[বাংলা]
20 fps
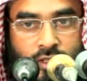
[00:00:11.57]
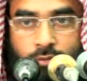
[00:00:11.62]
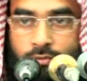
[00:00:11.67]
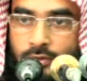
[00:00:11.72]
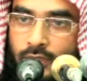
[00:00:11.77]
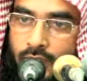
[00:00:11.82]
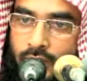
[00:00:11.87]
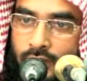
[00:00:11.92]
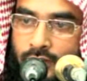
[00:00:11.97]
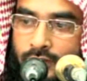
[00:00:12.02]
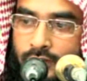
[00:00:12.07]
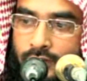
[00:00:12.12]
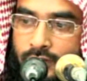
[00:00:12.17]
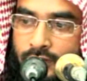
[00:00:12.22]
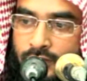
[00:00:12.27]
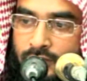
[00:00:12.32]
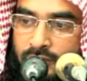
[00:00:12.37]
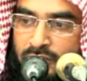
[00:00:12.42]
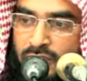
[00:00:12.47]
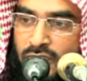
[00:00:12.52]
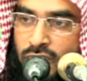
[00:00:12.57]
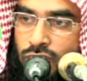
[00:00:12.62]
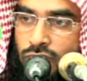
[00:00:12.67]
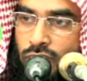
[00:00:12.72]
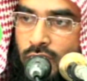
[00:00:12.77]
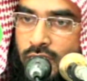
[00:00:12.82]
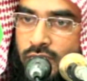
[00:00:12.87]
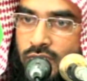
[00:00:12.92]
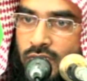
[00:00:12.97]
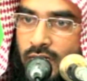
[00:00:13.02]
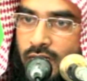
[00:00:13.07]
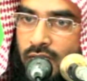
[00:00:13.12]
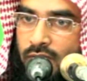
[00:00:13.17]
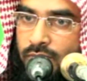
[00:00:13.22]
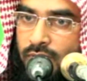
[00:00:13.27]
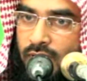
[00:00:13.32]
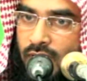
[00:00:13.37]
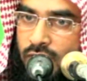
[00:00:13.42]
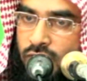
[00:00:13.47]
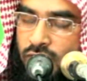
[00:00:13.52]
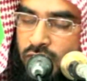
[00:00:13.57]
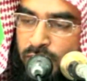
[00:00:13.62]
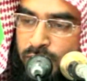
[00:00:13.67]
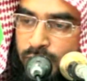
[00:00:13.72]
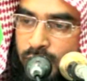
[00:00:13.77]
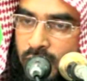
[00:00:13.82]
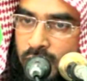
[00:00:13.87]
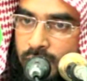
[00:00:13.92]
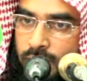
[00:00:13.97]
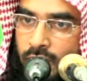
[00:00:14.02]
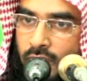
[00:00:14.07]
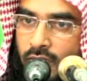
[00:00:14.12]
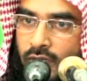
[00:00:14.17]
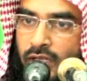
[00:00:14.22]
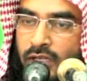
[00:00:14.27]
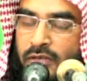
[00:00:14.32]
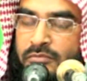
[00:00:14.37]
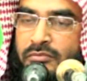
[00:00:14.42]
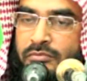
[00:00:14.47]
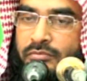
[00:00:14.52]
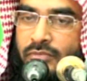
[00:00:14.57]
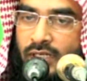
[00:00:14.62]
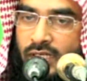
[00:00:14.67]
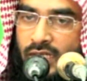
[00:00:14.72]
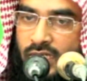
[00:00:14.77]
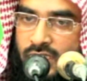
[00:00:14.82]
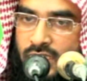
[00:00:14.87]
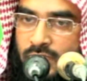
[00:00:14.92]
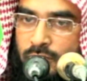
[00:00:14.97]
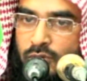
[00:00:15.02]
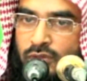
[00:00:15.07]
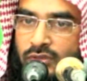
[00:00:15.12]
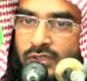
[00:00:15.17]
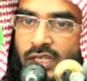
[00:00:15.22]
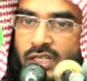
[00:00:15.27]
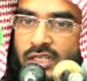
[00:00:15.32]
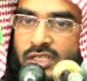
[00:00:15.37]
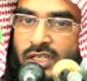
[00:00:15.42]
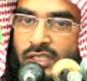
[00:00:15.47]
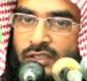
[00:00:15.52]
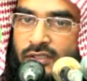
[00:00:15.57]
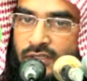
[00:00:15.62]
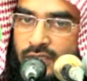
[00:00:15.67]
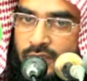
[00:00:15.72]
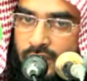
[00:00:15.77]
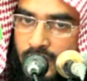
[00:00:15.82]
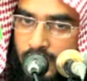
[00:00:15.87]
তবে মিসওয়াক ছাড়া ব্রাশ সম্পর্কে বললাম ব্রাশ এবং তার সাথে